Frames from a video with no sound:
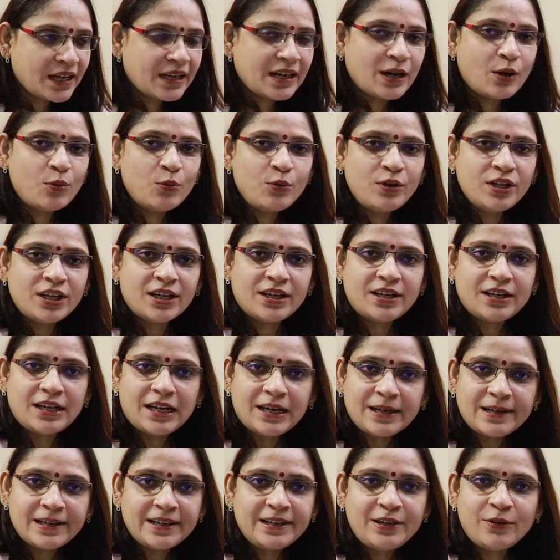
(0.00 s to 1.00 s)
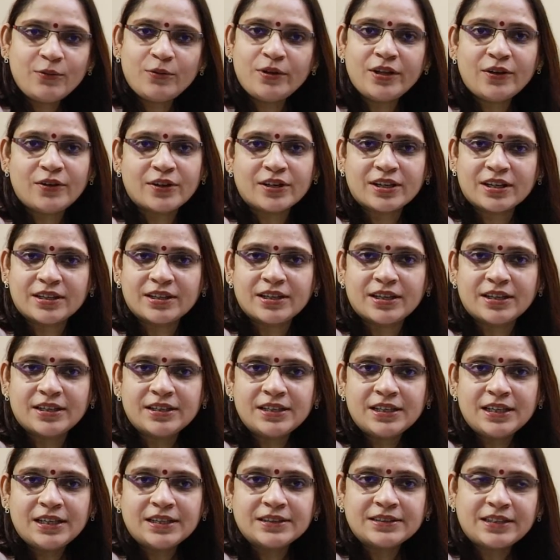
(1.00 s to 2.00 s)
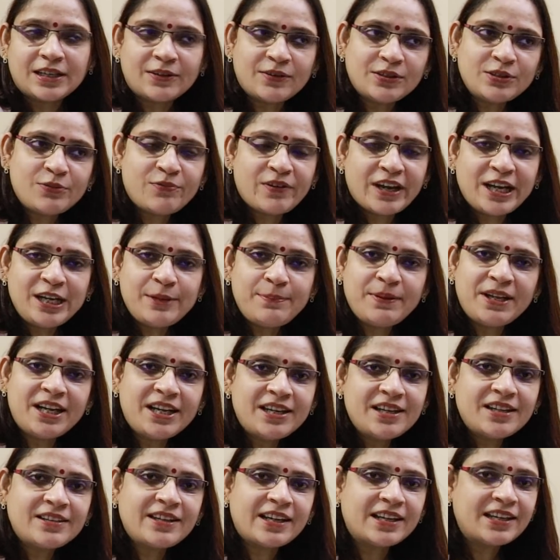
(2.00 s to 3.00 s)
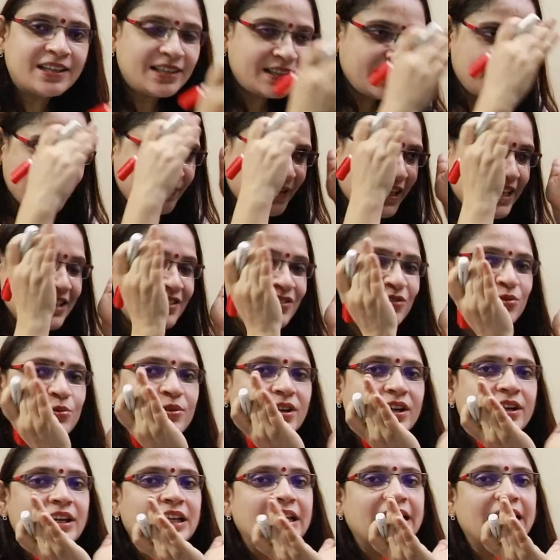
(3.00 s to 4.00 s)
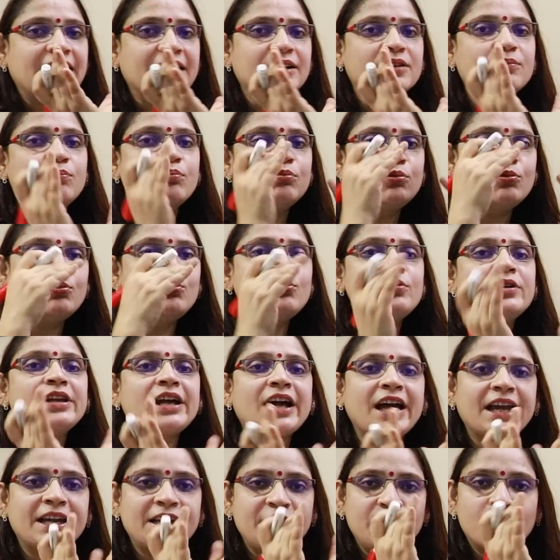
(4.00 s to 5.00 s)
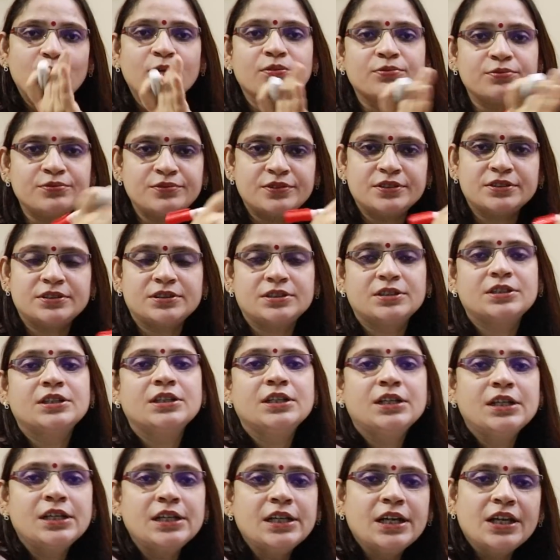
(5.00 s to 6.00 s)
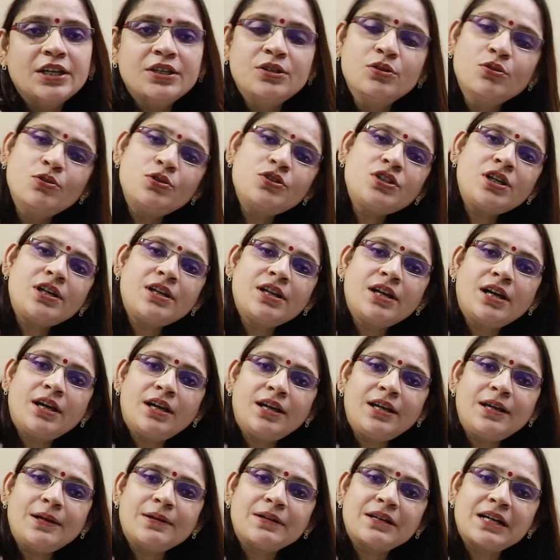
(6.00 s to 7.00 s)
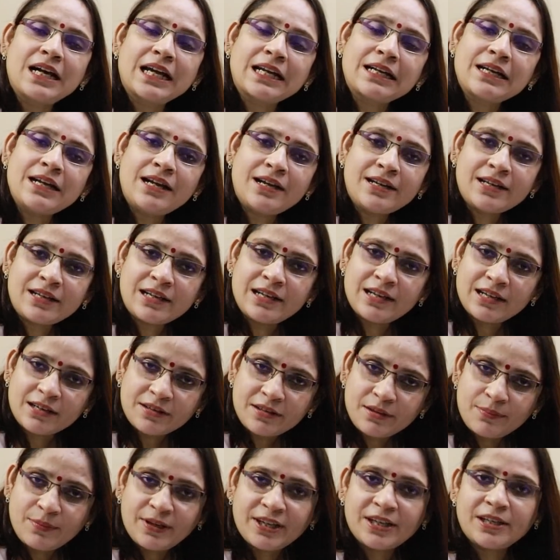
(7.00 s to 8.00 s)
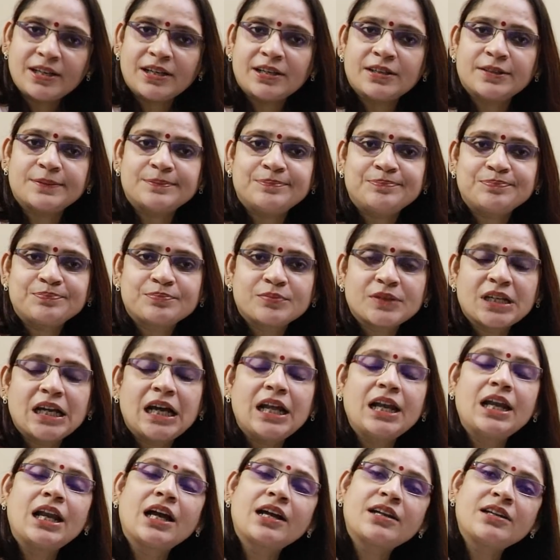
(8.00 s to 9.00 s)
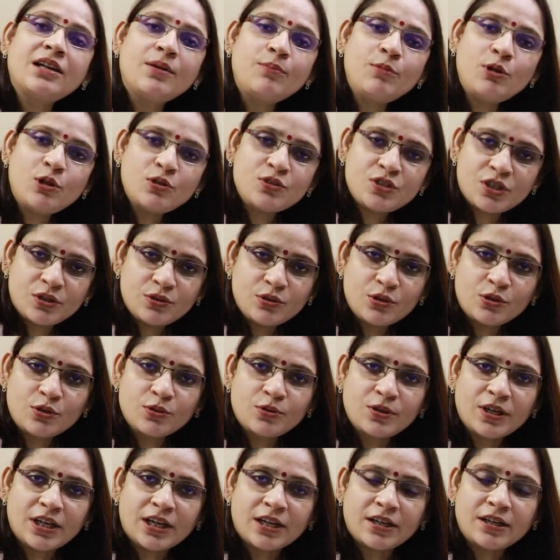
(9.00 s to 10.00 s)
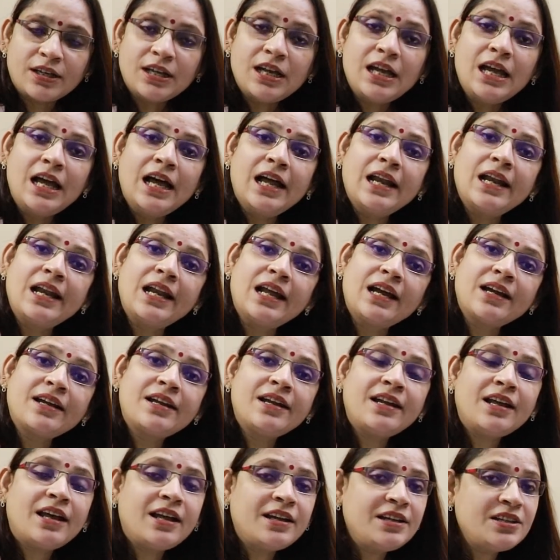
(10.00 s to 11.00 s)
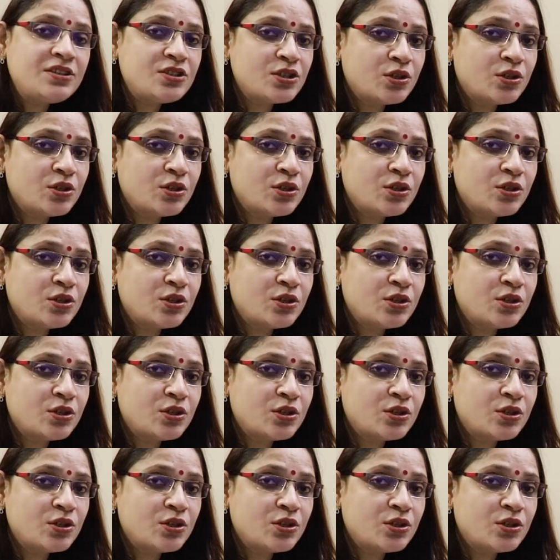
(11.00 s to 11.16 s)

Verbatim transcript: రౌండ్గా అట్లనే ఉండేవారు కదా తర్వాత వెయిట్ పెరిగినా తగ్గినా ఫేస్ చూడండి లైక్ మూన్ కైండ్ ఆఫ్ యూజువల్గా కర్కాటక లగ్నమైన లగ్నంలో చంద్రుడున్న లగ్నాన్ని